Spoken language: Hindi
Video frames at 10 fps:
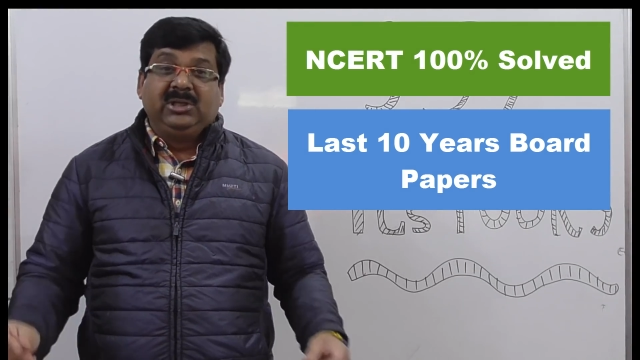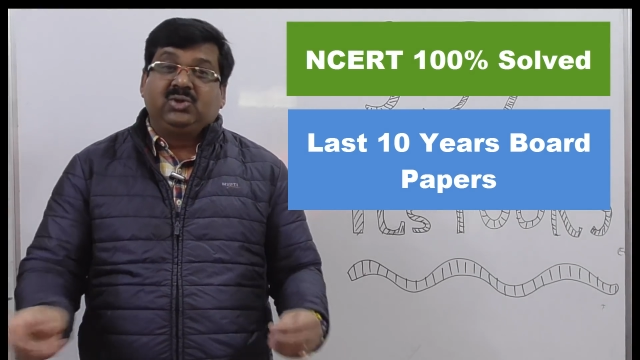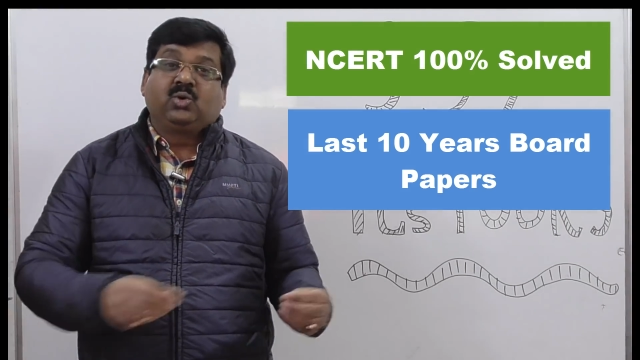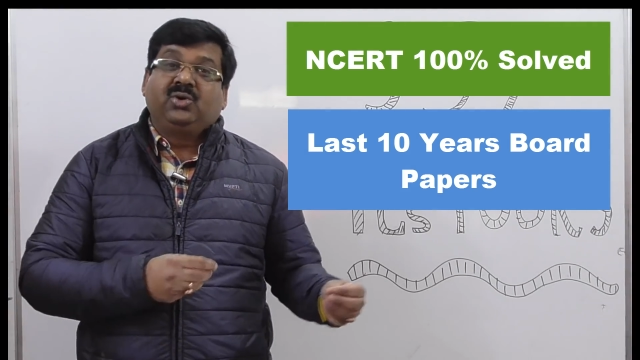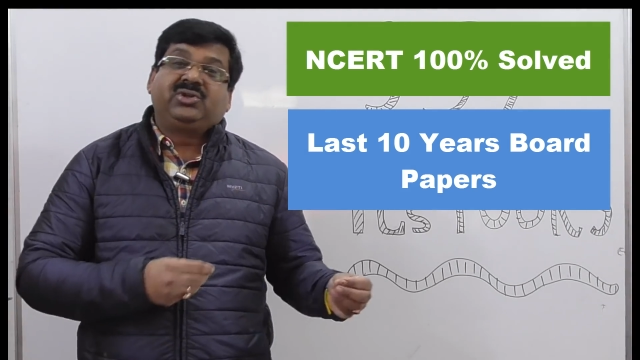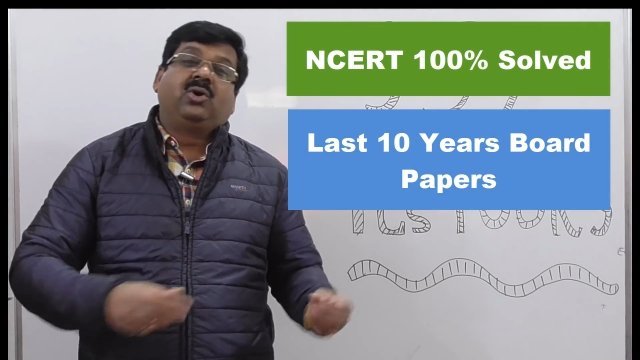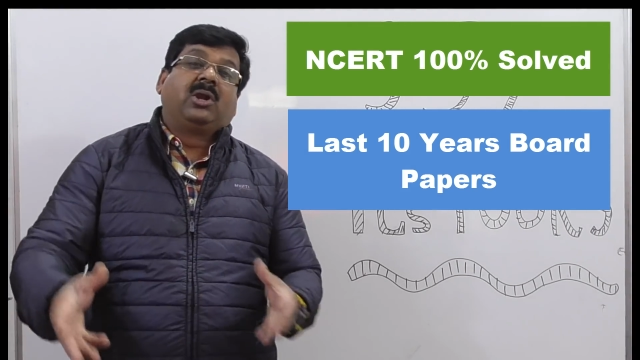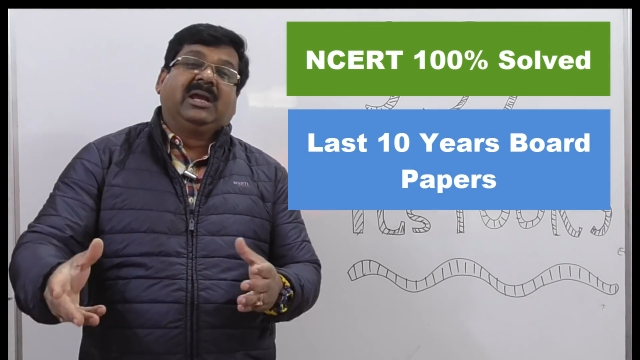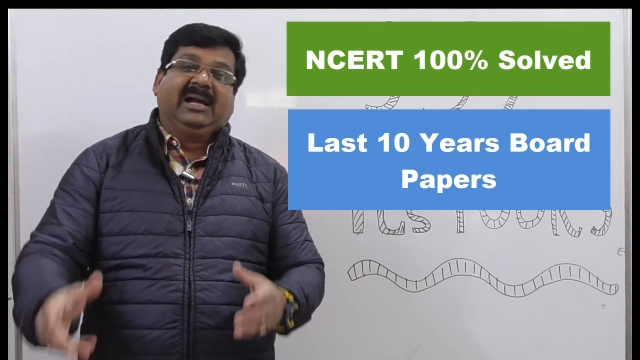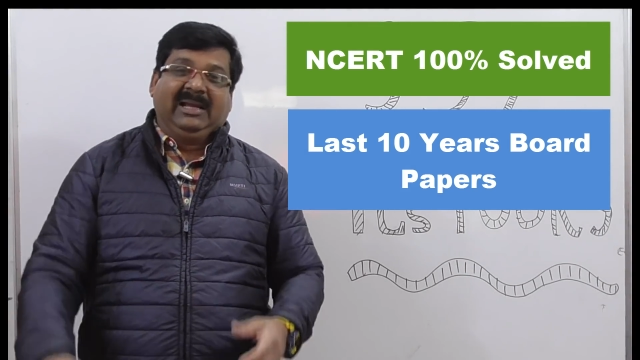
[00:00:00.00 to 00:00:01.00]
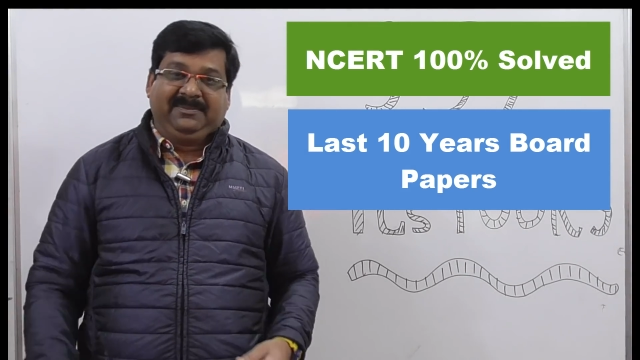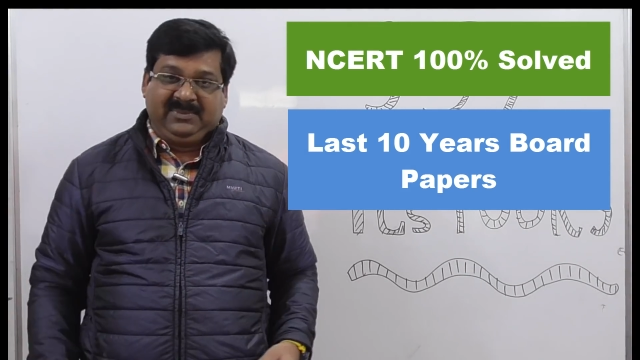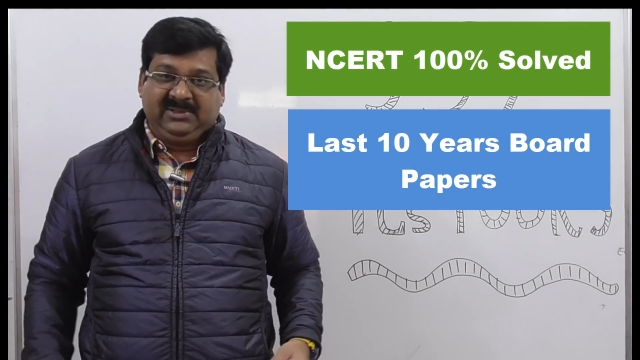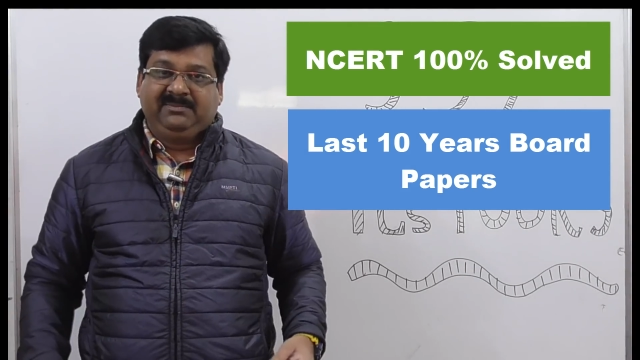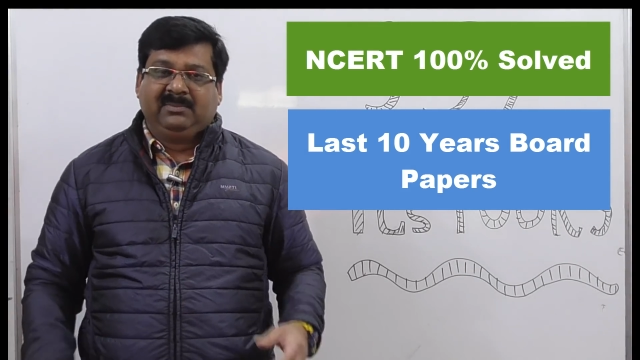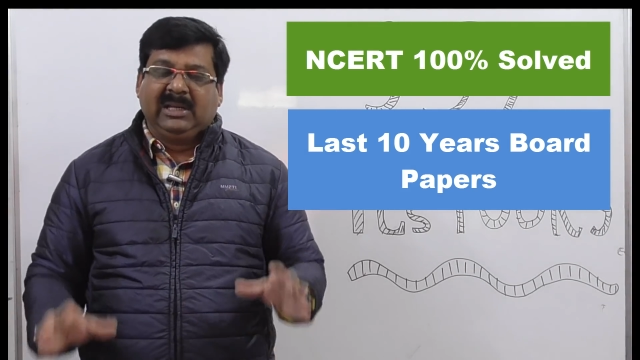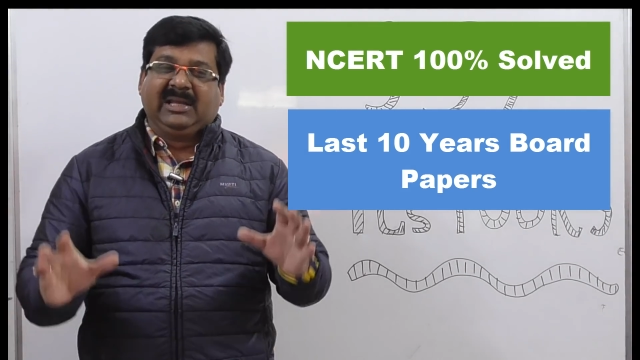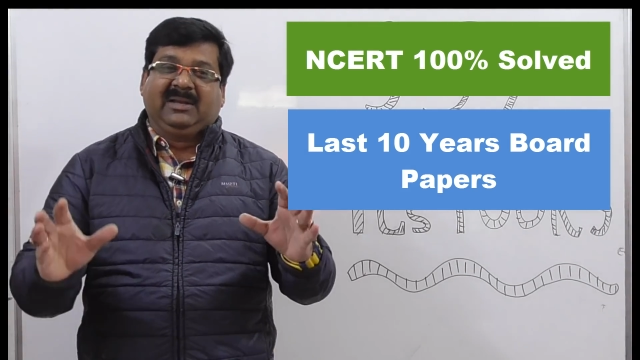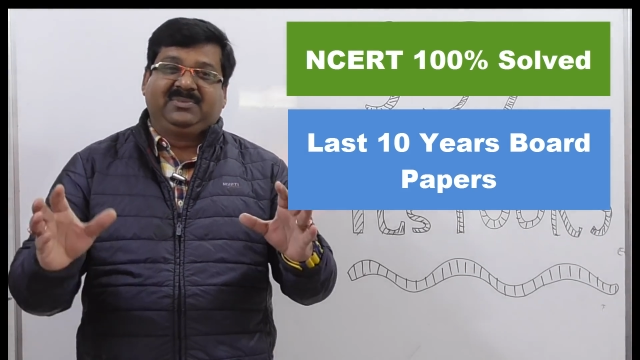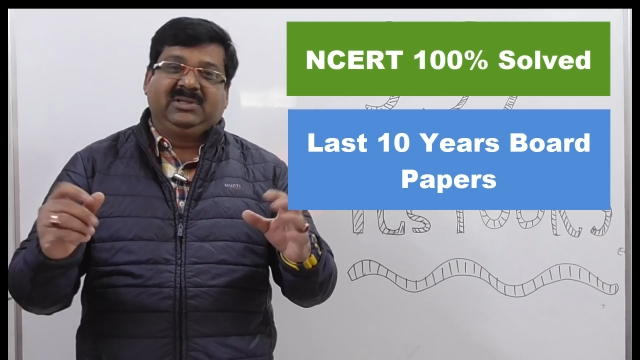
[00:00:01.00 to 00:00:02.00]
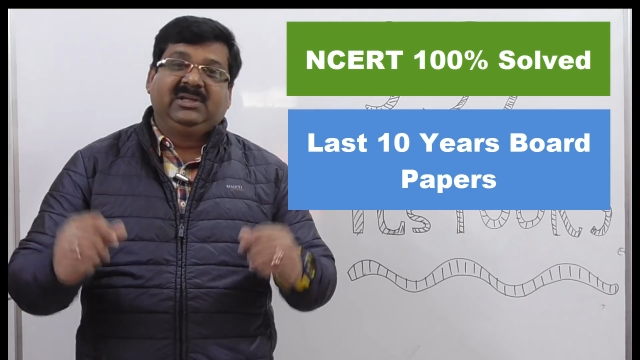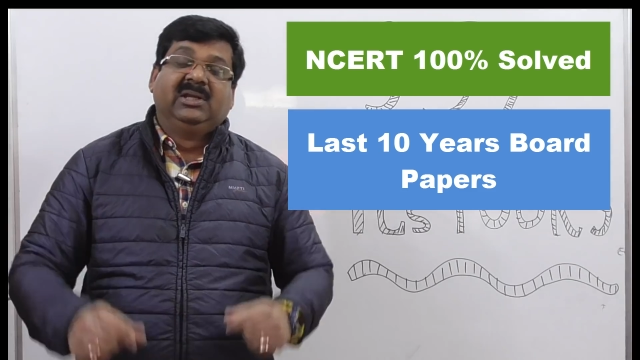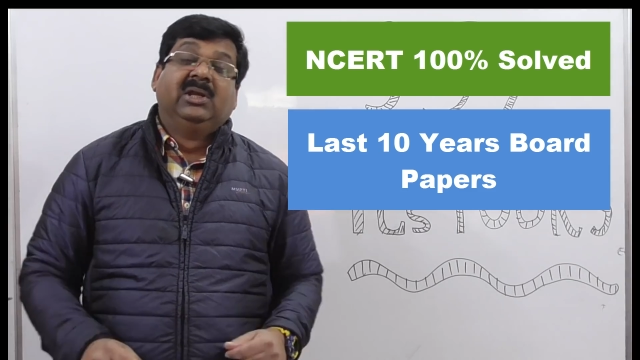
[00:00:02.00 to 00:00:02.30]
300 क्वेश्चन और लगाए आपने बड़े आराम से